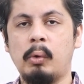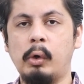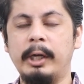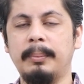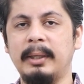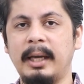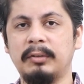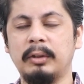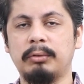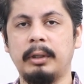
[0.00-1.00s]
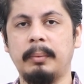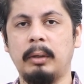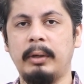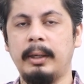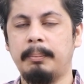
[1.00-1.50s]
कोई भी ऐसा स्टेबल
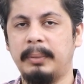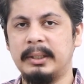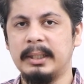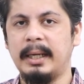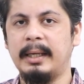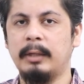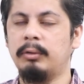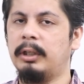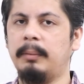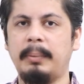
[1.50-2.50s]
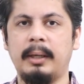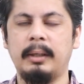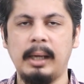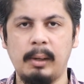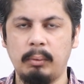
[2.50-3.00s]
कॉइन अब बच्चा नहीं है जो डीपैक
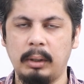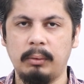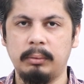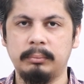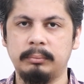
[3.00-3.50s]
e ना हुआ हो